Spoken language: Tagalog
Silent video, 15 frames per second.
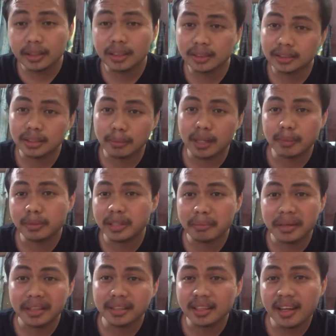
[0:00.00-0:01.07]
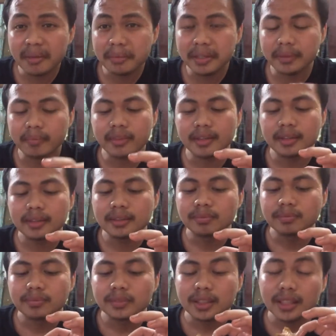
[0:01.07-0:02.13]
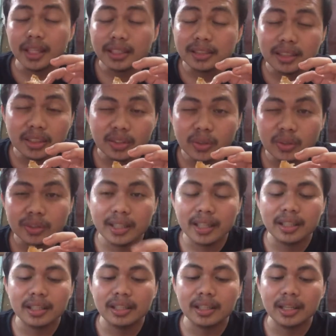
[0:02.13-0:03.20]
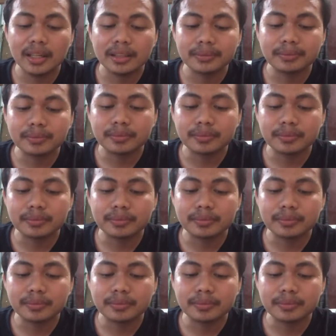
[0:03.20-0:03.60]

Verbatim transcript: products na mga binibenta namin dahil sa inyo, dahil uh,